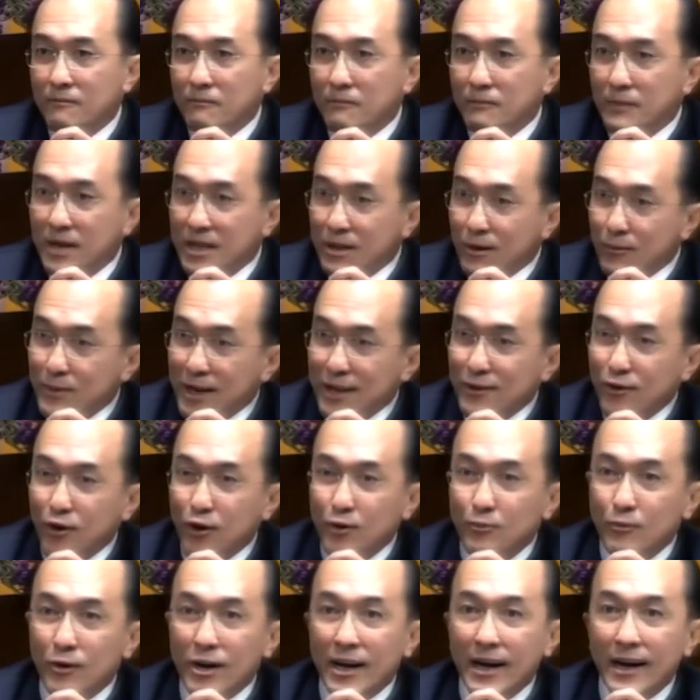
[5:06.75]
มันก็เหมือนคน
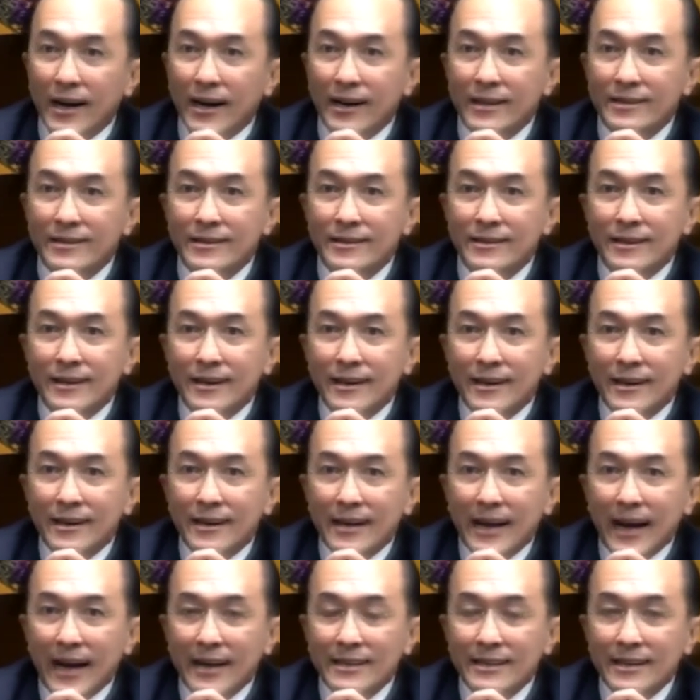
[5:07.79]
โบราณ
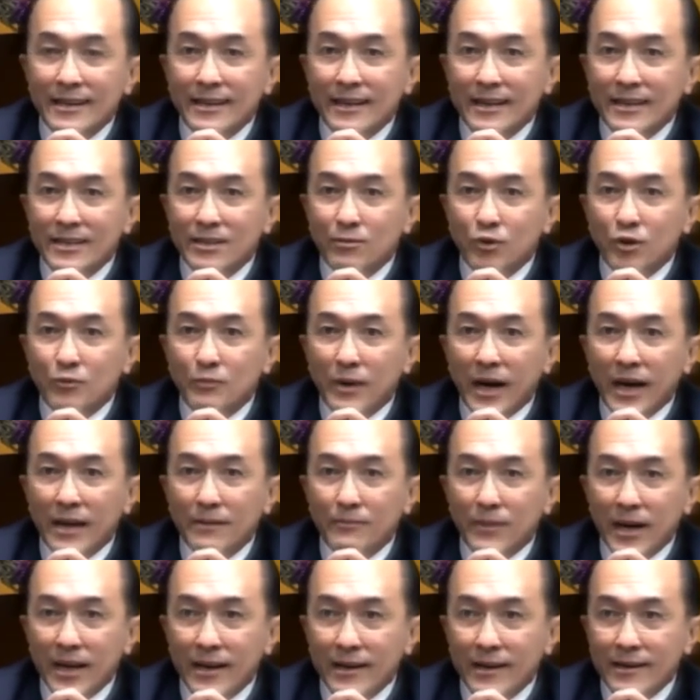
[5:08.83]
การที่กินสมุนไพร
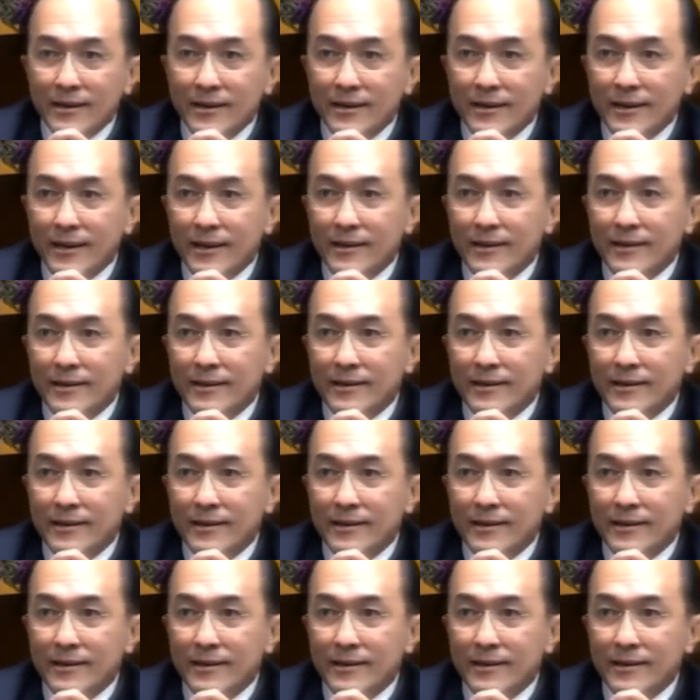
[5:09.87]
ไปเรื่อย